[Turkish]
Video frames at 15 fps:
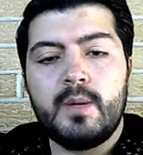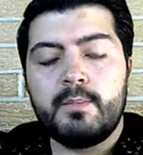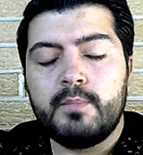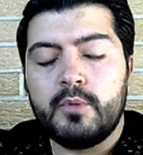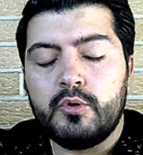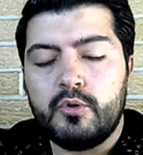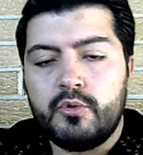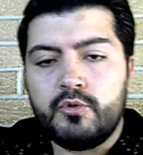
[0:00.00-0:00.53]

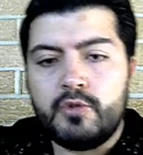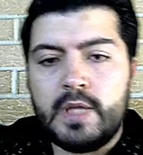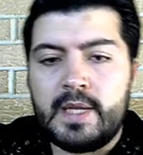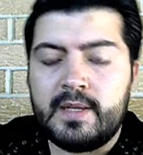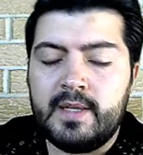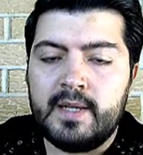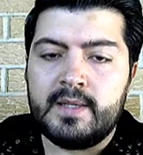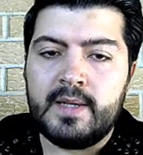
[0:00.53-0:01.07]
Bunun
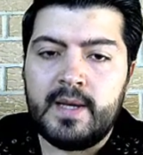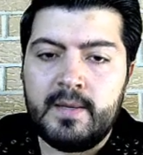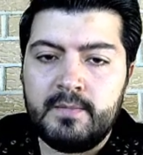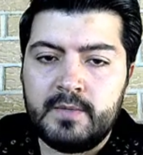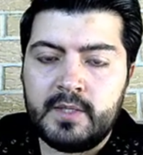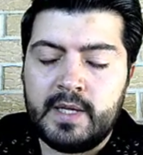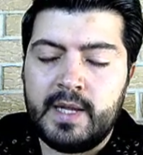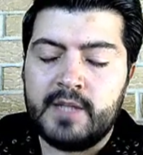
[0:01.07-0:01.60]
üzerine de
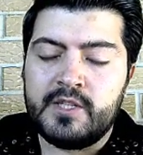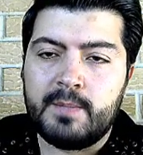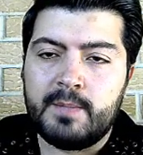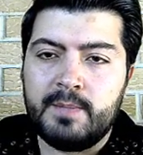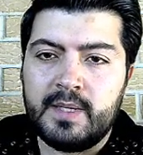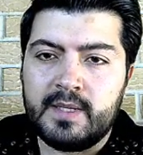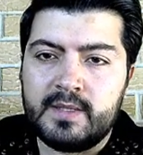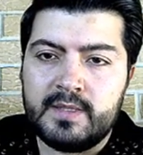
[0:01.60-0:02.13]

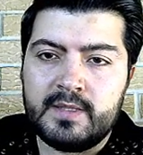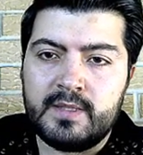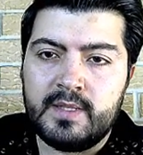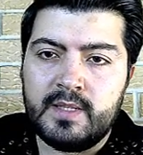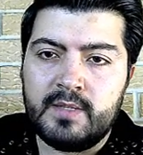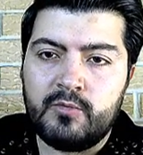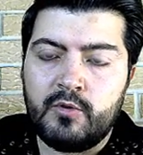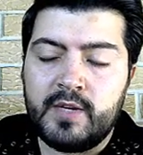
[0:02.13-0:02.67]
Gelecek
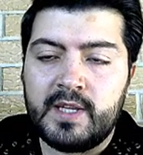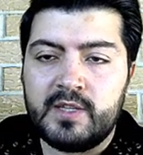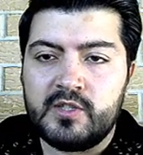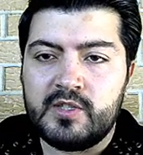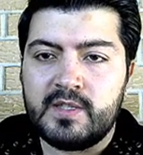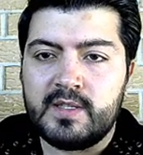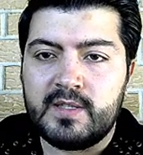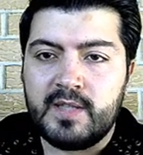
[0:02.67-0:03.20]
Partisi
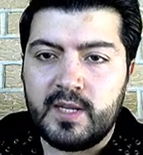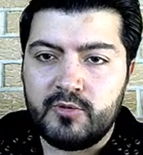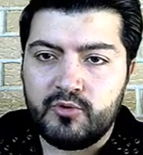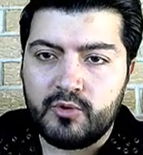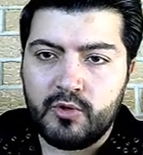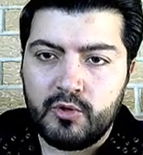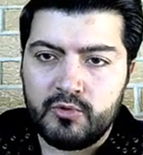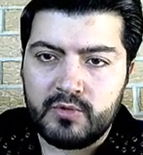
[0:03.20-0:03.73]
yöneticisi
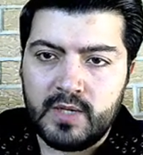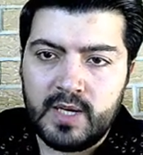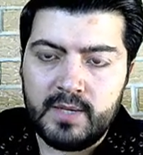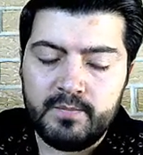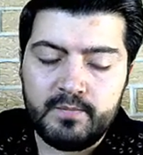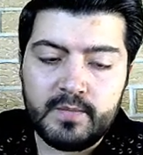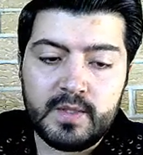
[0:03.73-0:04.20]
Selçuk Özdağ,